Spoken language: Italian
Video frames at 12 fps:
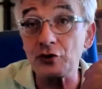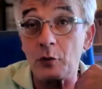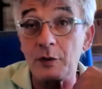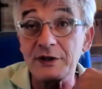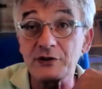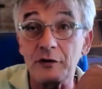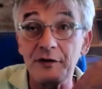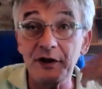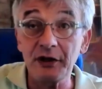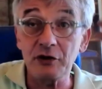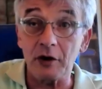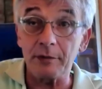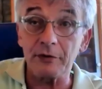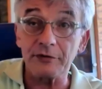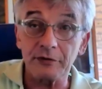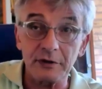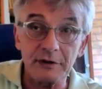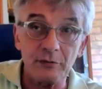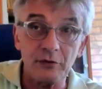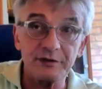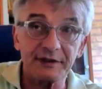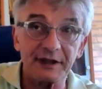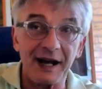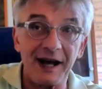ho questo video, lo posso
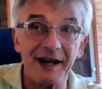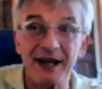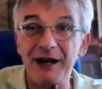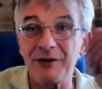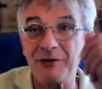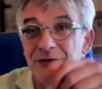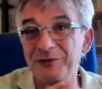dimostrare, è un,